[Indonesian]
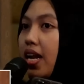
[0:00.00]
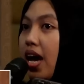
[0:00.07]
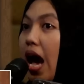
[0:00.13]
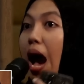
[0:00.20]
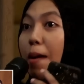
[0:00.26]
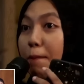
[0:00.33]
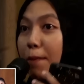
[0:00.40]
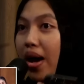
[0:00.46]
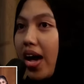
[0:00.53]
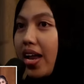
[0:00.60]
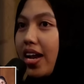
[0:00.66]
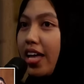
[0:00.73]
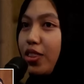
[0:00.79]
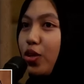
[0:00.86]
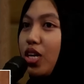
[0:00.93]
aman
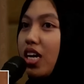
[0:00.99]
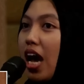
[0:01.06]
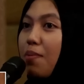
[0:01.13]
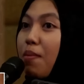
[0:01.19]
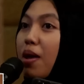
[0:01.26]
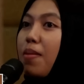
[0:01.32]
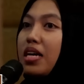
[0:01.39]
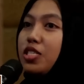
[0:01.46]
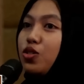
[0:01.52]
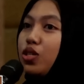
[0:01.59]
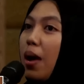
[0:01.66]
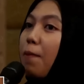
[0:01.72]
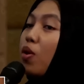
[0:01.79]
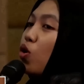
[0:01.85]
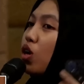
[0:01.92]
atau dengan bebas juga
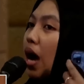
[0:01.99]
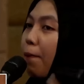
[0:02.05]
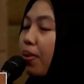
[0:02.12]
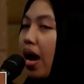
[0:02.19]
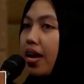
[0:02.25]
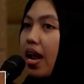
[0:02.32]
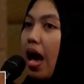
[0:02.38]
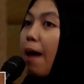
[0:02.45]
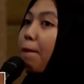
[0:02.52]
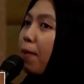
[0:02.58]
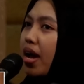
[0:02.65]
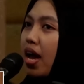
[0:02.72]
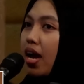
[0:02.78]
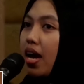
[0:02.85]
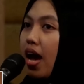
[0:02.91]
mengungkapkan apa
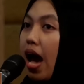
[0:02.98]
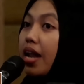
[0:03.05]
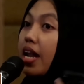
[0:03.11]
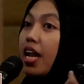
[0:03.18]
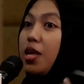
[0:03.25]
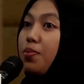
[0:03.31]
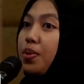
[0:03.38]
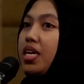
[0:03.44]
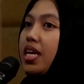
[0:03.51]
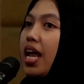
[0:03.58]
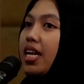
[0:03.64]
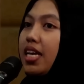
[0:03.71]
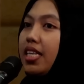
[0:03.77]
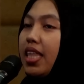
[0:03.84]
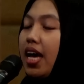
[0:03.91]
yang ada di pikiran
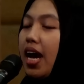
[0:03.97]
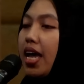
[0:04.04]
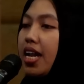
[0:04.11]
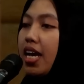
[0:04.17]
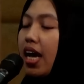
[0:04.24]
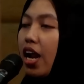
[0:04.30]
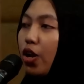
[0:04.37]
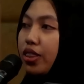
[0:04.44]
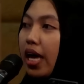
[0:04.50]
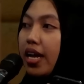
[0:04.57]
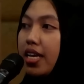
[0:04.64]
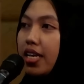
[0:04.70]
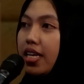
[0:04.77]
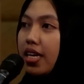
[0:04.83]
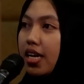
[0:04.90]
kita. Karena kalau tadi
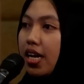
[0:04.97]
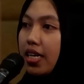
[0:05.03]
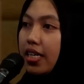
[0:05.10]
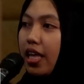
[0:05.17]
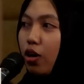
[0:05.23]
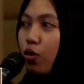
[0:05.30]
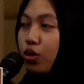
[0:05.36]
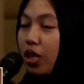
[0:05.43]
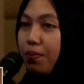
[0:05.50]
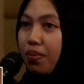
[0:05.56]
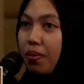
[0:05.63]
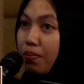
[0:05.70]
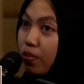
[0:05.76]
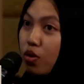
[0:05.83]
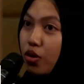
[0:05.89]
uh, kita kutip
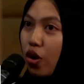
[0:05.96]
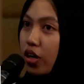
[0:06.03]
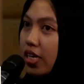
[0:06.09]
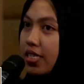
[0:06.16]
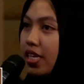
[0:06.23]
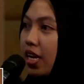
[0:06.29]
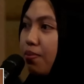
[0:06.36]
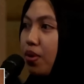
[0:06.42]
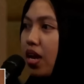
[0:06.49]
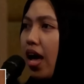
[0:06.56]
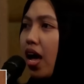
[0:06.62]
Bung Rocky sering bilang,